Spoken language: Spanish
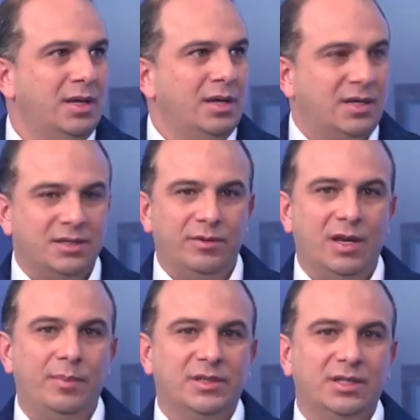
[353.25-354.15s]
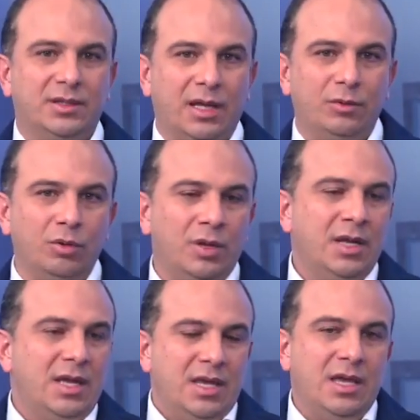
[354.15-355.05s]
que se viene presentando
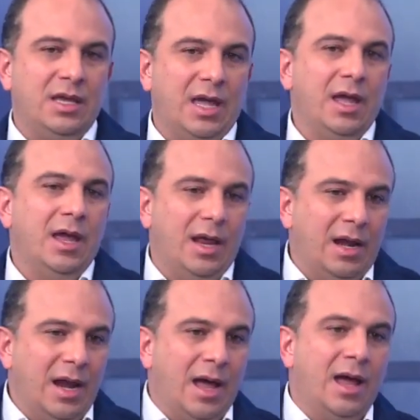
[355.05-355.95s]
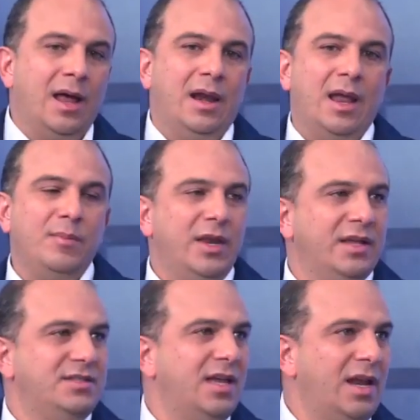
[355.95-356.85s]
y que la, la
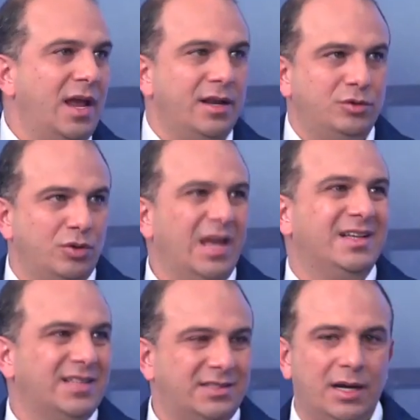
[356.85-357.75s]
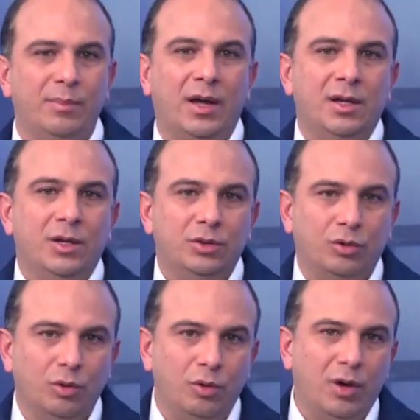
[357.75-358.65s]
inminencia de las elecciones exacerba
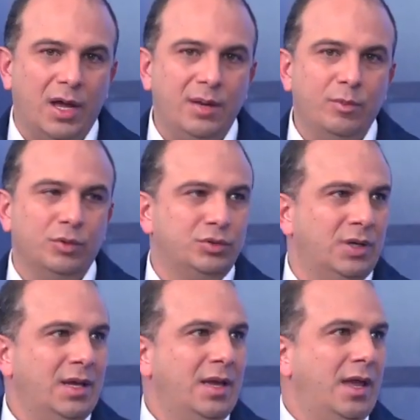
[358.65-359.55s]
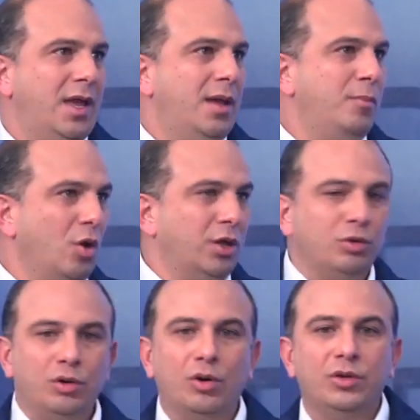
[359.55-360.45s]
todos los ánimos eh,
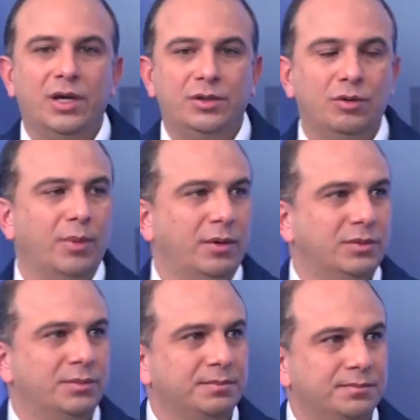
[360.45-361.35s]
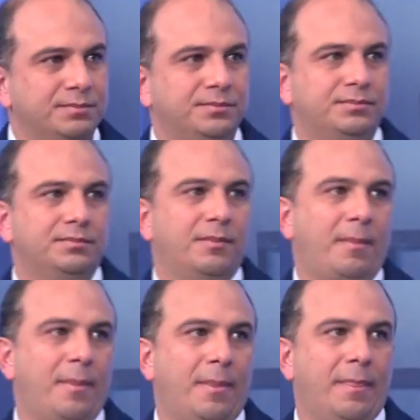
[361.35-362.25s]
violatorio de los derechos humanos. Sí, porque no es una
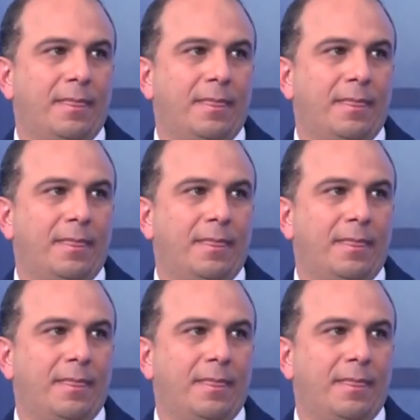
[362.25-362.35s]
situación fácil.